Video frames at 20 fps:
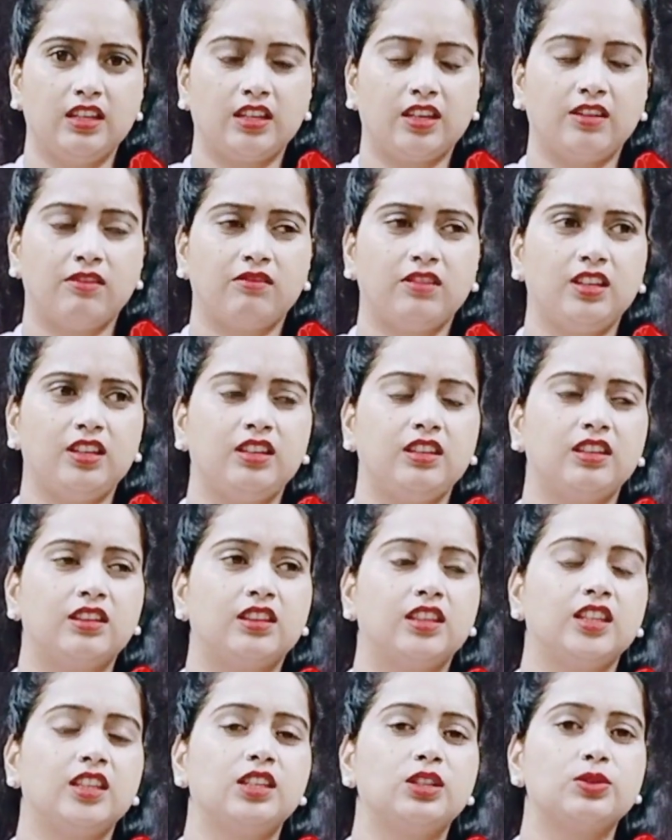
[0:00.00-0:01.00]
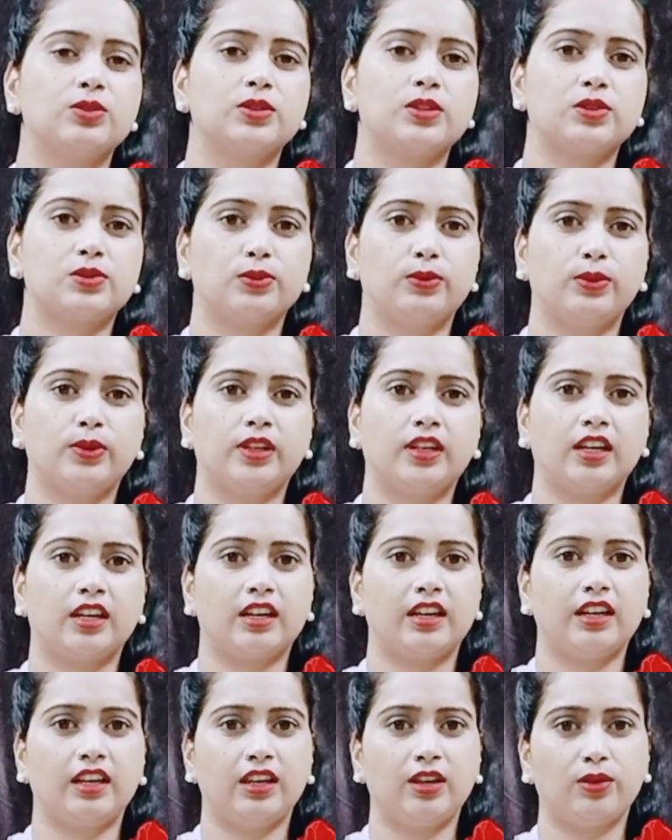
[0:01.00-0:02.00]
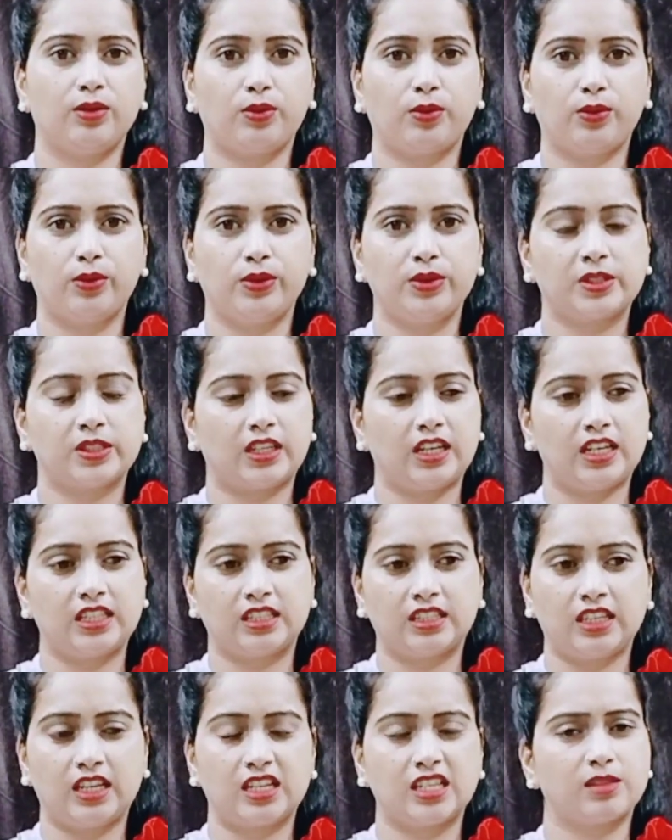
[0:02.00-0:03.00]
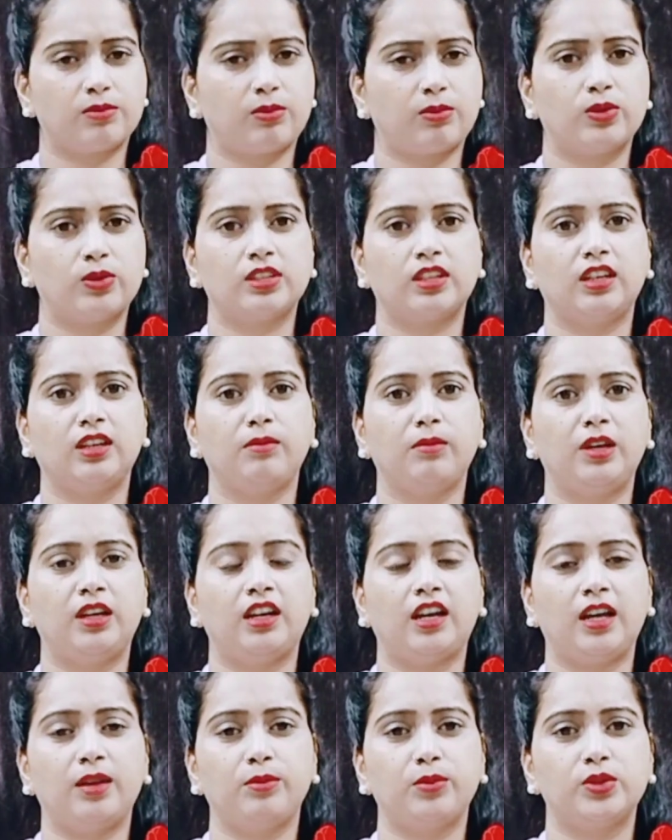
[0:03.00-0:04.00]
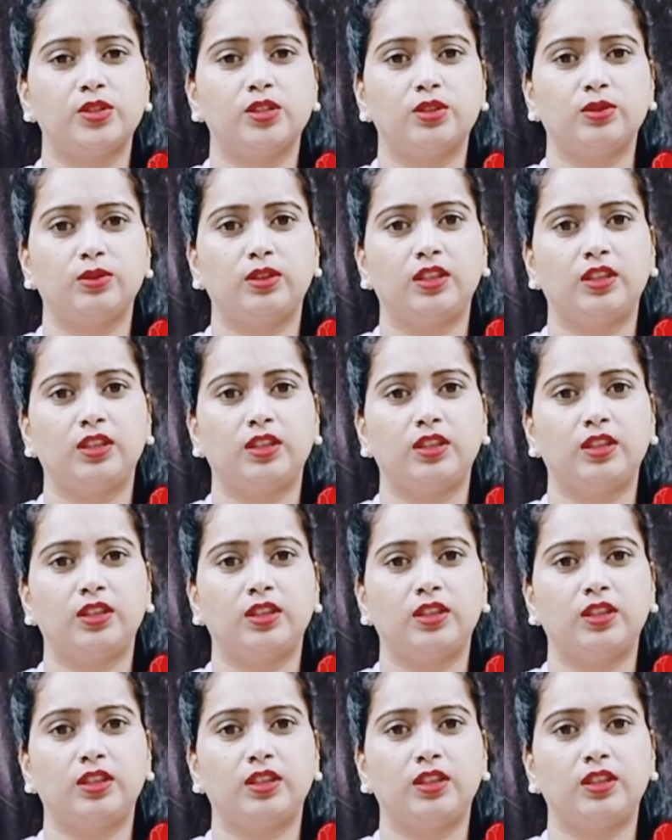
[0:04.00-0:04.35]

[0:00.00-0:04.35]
क्योंकि इतने दिनों से शूट कर रहे हैं और कोई इसका अच्छा रिस्पॉन्स नहीं मिल रहा है मुझे तो